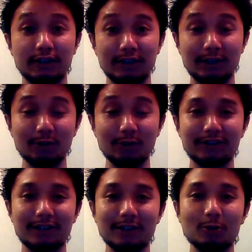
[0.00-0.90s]
日本
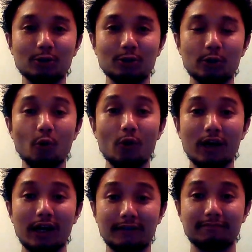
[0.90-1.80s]
縦越協
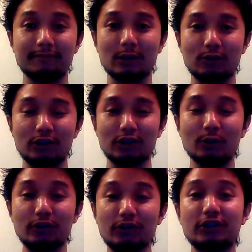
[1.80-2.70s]
会腰
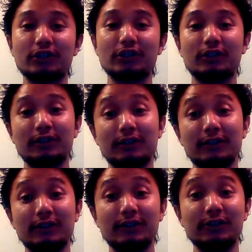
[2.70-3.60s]
の内
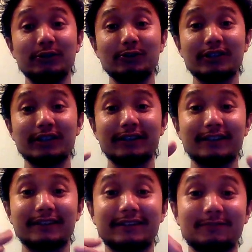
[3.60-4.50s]
ゆうちゃん
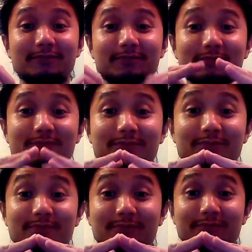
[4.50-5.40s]
です
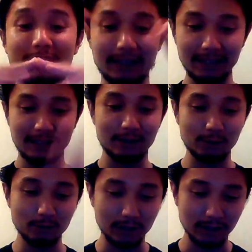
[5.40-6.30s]

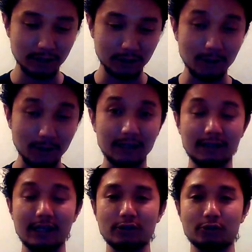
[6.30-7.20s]
今日の話は
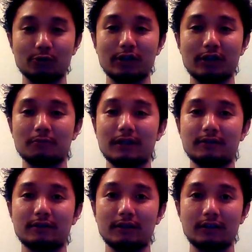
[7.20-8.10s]
月収100
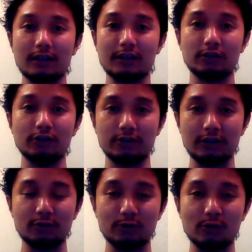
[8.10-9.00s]
万生態師の
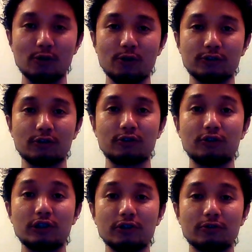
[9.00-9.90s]
施術の法則
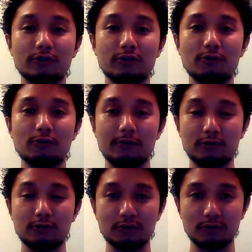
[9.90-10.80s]
20今日は
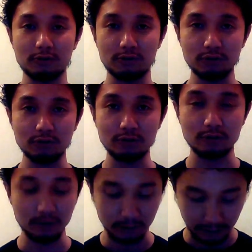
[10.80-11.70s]
法則その
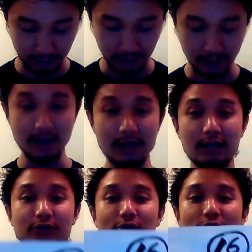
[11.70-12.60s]
16です
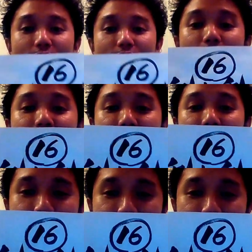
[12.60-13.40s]
16はこちら